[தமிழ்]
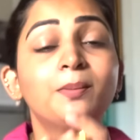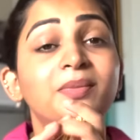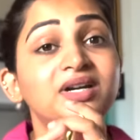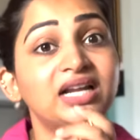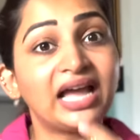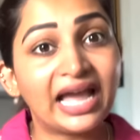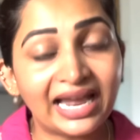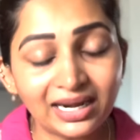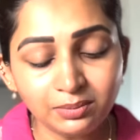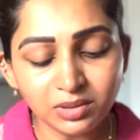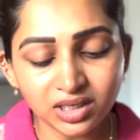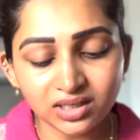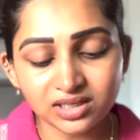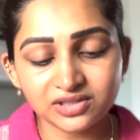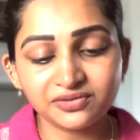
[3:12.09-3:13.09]
பட் ஹேண்ட்
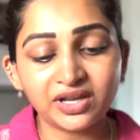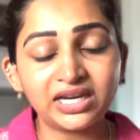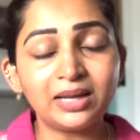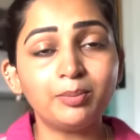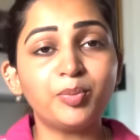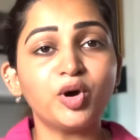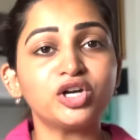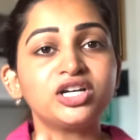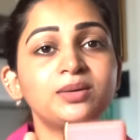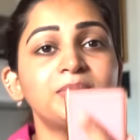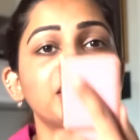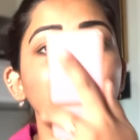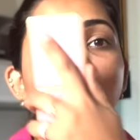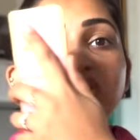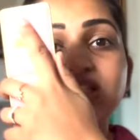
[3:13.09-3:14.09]
மிரர் இஸ் வெரி இம்பார்ட்டன்ட்
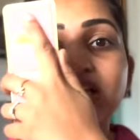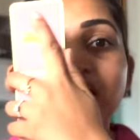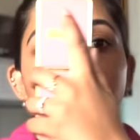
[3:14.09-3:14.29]
பிகாஸ்